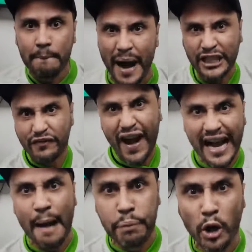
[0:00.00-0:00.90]
Bande
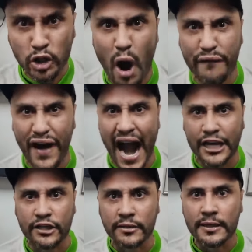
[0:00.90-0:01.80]
vagabundo de
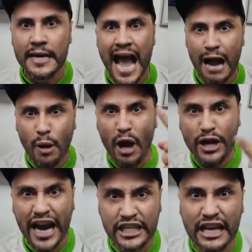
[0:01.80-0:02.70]
covardes! Agora
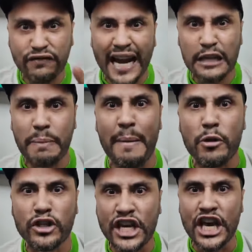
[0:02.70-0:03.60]
eu queria que vocês falassem
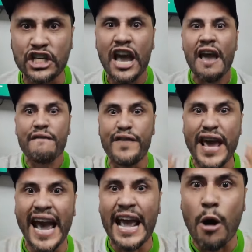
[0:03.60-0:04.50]
para mim o seguinte:
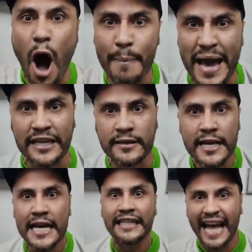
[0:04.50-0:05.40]
virem
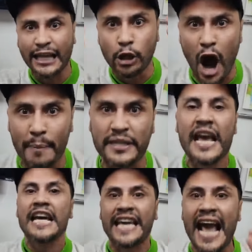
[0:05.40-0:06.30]
homens, dê
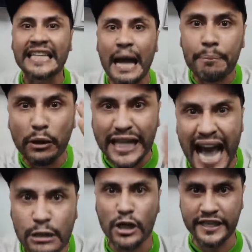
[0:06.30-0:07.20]
nomes, quem está por
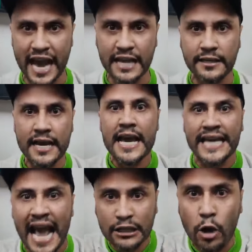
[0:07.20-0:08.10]
trás de vocês?
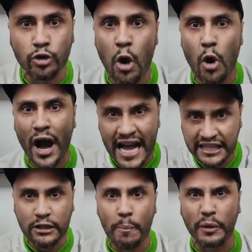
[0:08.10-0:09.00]
Quem são os
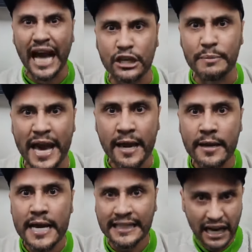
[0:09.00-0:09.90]
concorrentes que estão por trás de mim?